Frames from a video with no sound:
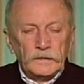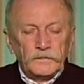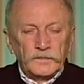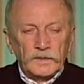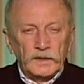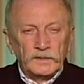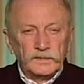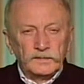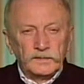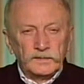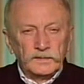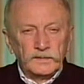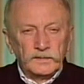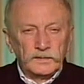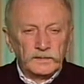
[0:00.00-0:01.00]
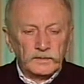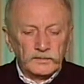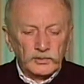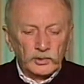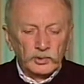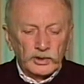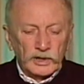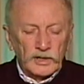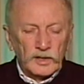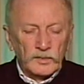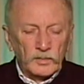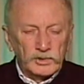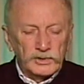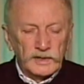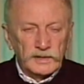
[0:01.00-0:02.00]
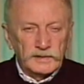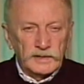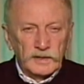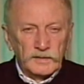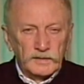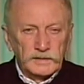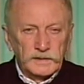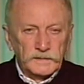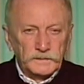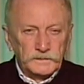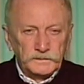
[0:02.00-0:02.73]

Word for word: э, внутренние можно оставить.